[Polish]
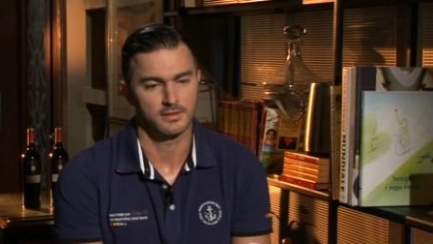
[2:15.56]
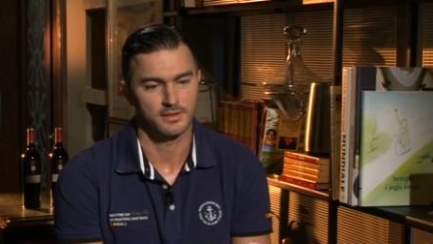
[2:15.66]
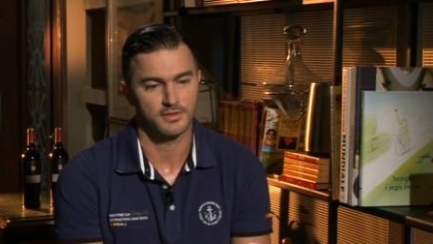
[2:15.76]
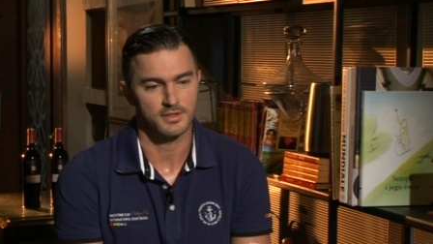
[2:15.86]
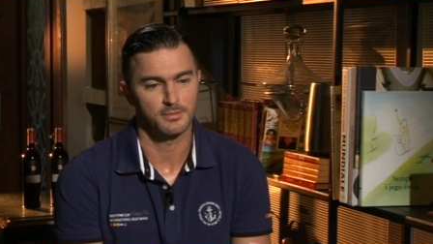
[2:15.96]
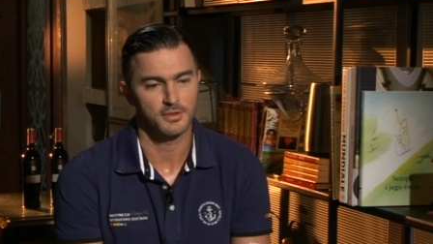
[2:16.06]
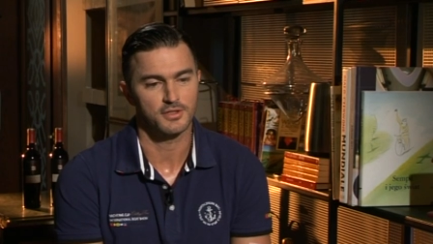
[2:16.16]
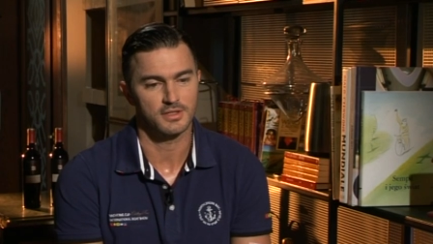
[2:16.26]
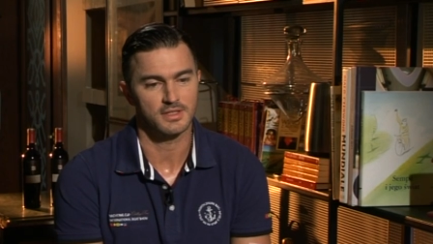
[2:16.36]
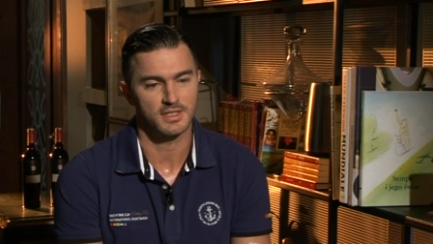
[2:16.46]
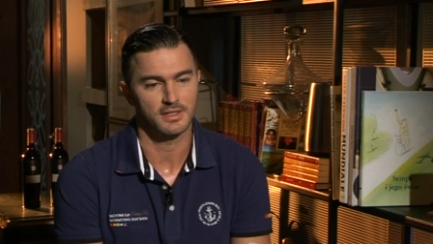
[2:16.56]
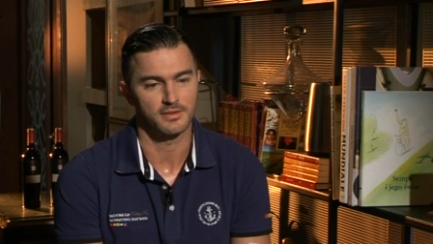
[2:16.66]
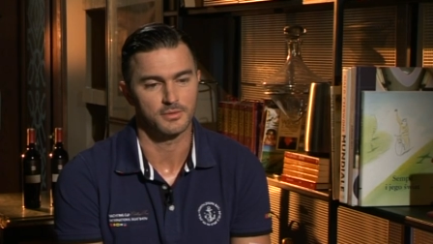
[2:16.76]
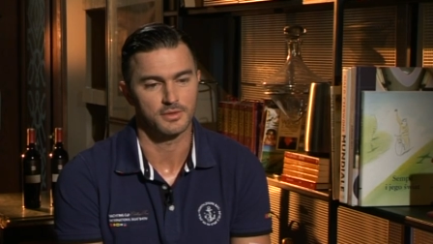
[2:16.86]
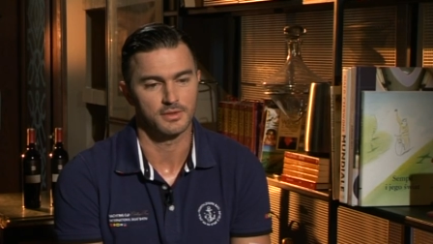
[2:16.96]
A no, czasem też się
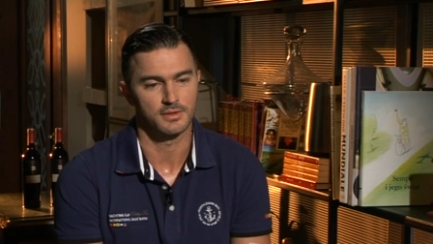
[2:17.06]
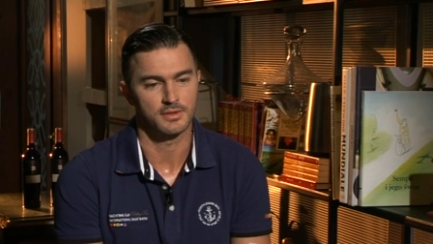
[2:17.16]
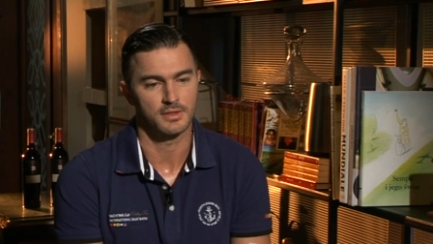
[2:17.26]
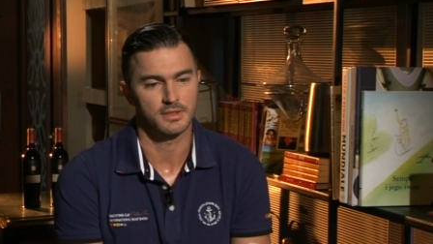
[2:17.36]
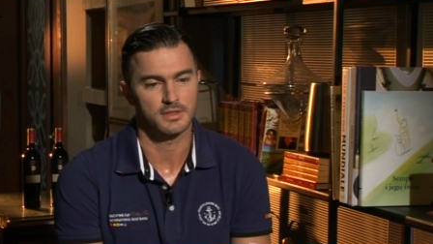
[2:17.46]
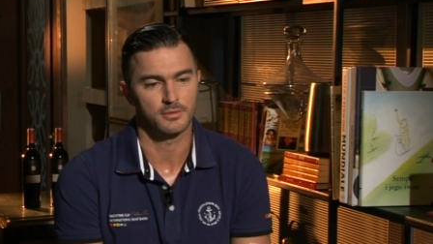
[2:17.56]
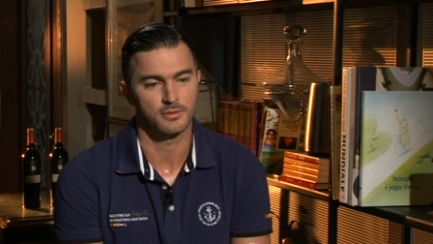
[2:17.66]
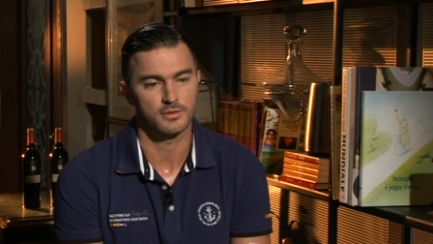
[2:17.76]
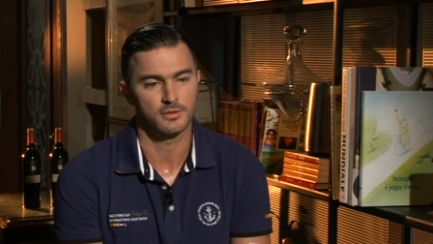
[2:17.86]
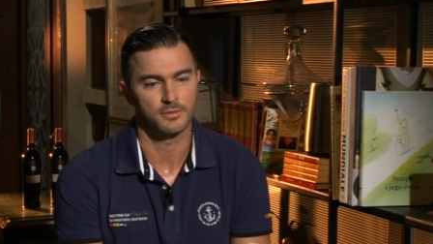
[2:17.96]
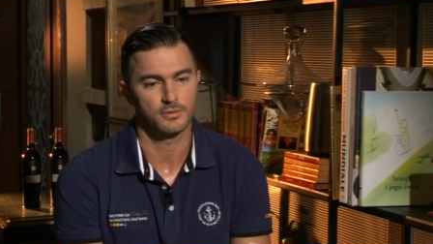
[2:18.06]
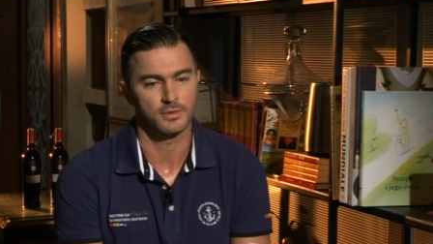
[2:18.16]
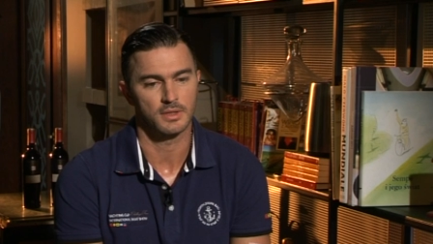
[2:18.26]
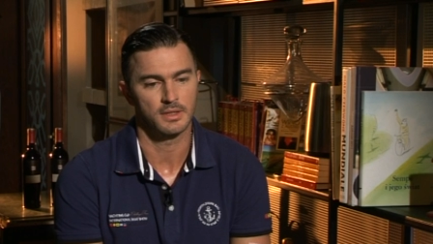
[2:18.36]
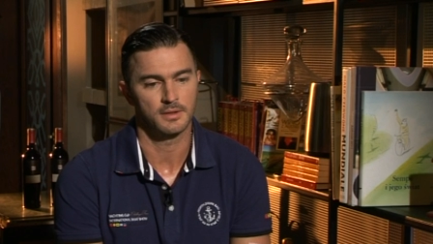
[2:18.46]
zastanawiam, czy, czy ja jestem tą osobą,
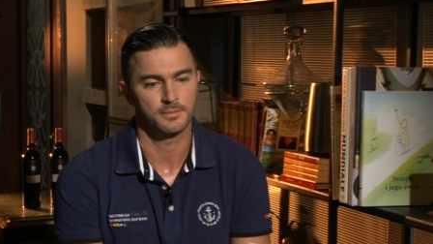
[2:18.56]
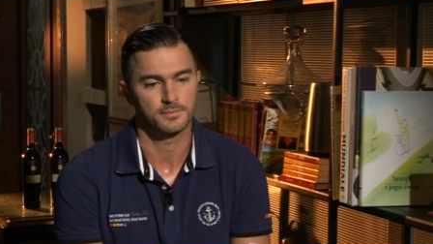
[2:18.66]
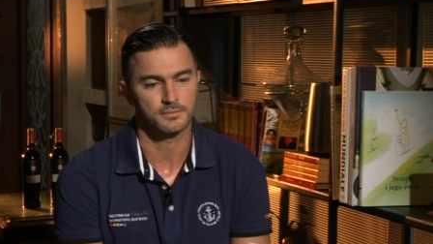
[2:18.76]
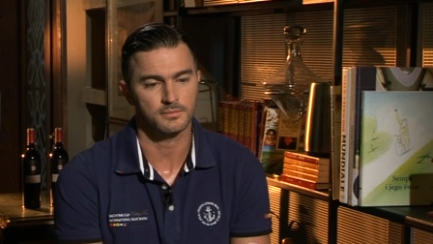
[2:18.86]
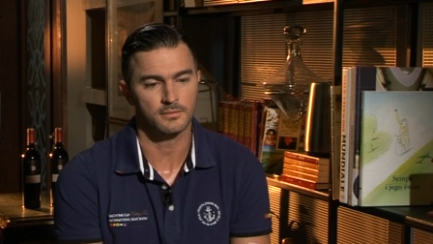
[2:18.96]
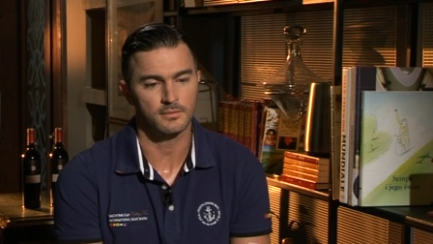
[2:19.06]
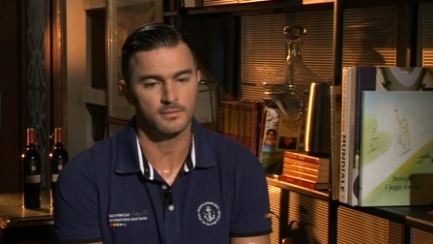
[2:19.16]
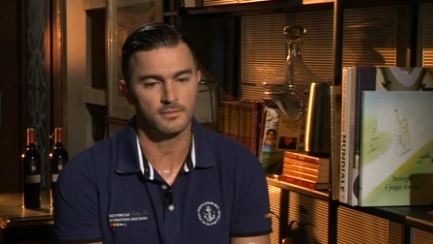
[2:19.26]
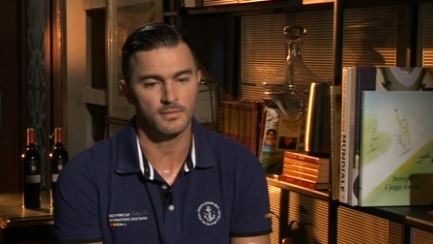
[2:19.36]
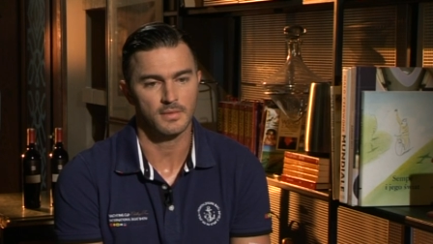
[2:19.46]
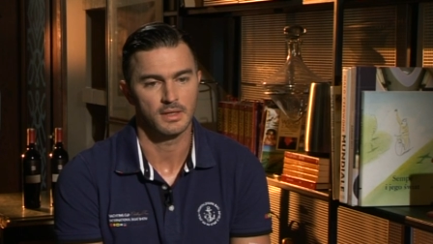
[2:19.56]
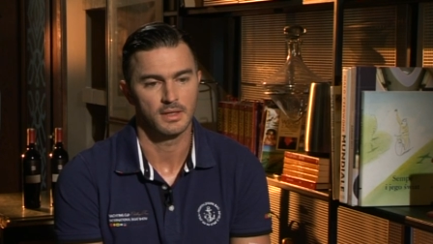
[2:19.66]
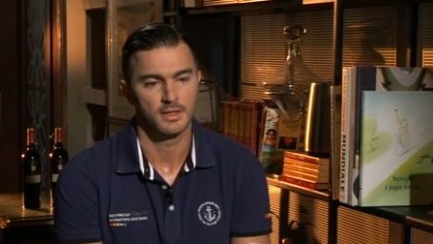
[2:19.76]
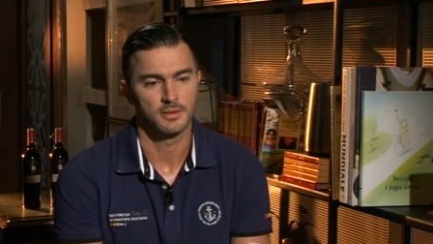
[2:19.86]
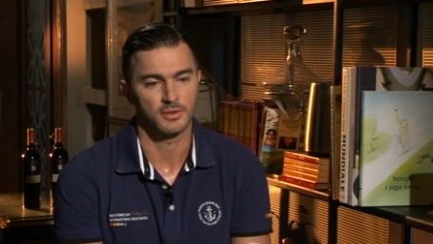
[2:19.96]
która
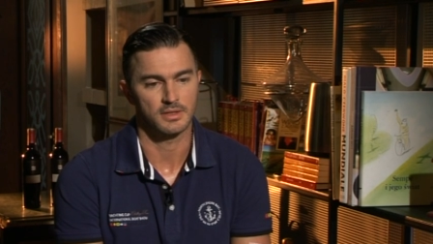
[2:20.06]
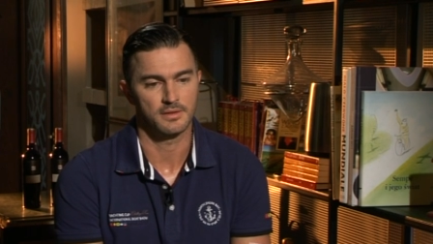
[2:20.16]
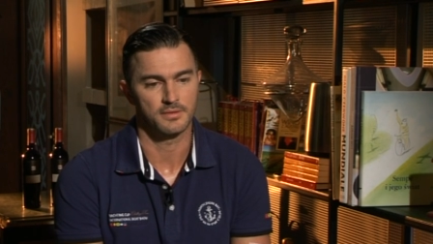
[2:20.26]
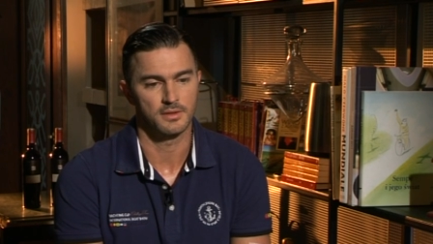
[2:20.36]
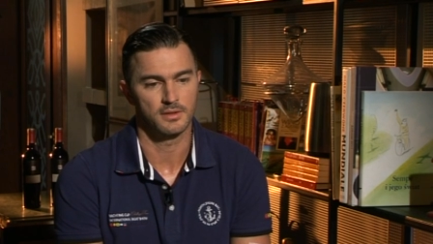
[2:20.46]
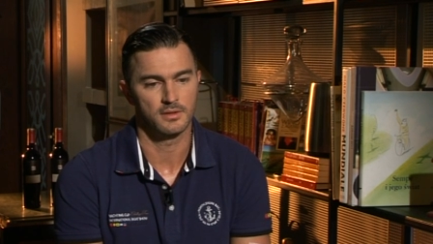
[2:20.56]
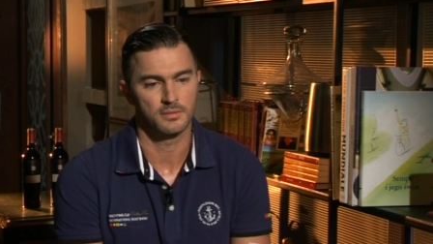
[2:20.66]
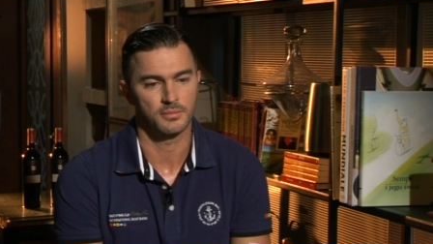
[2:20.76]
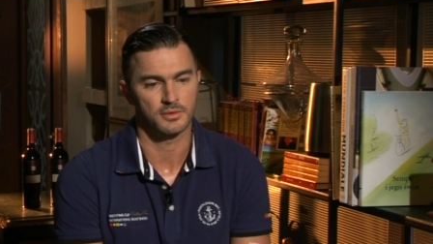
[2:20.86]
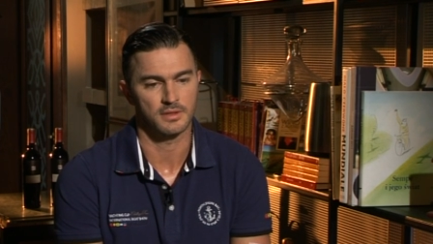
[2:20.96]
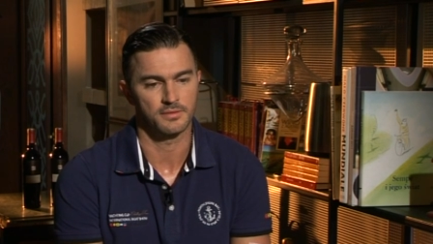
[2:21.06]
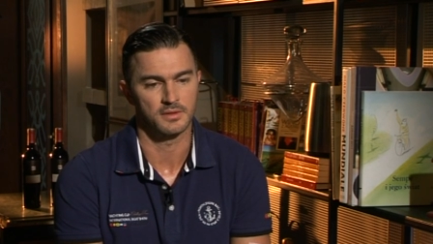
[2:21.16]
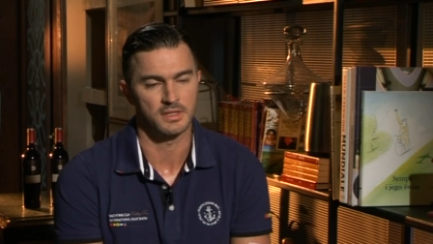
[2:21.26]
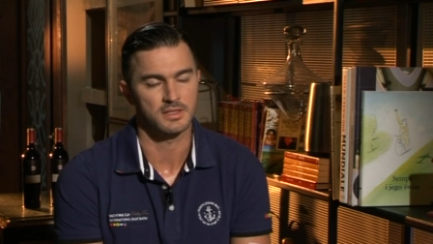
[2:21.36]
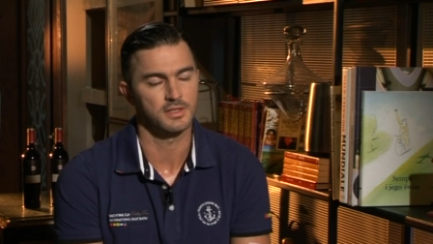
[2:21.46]
potrafi, potrafi
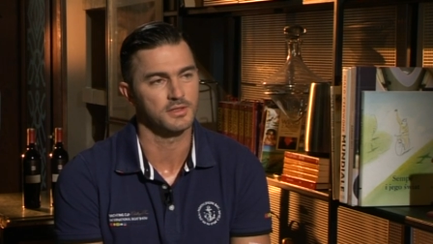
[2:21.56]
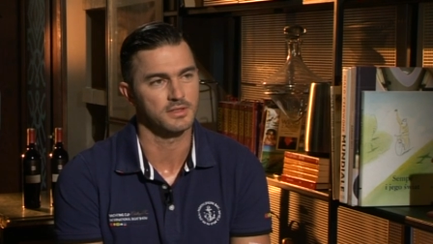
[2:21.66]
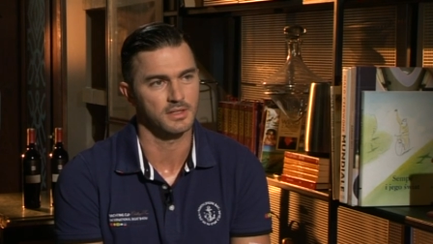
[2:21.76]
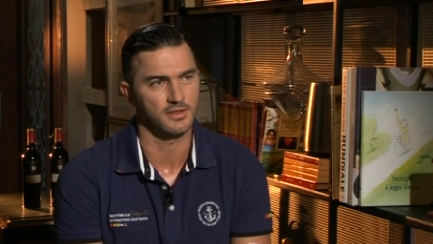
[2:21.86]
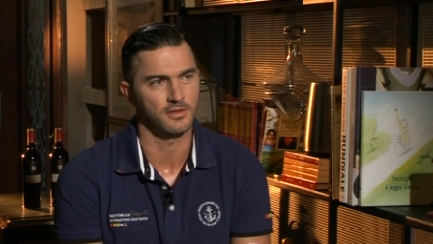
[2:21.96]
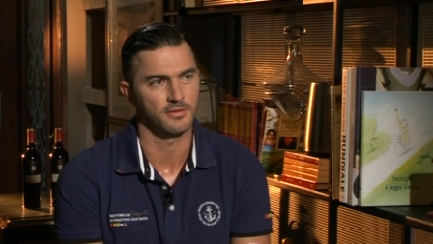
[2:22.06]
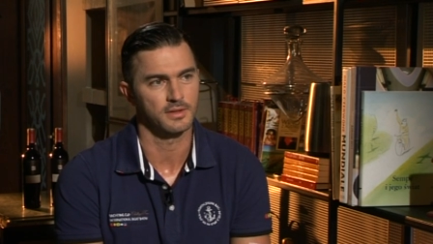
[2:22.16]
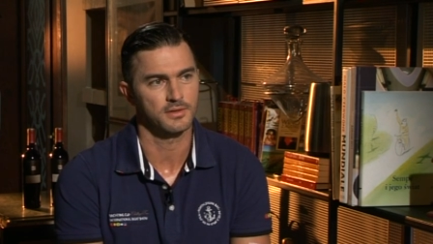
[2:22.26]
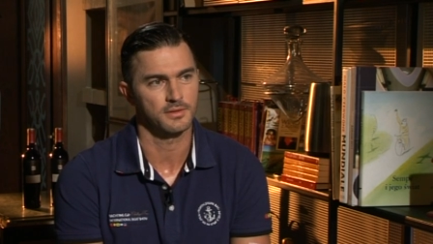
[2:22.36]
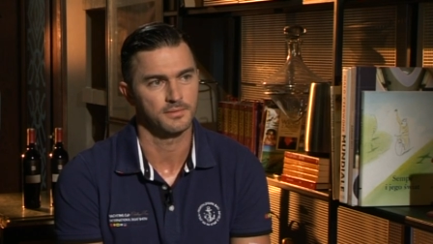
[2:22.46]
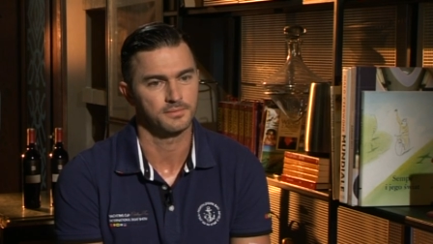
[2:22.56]
drastycznie skrytykować.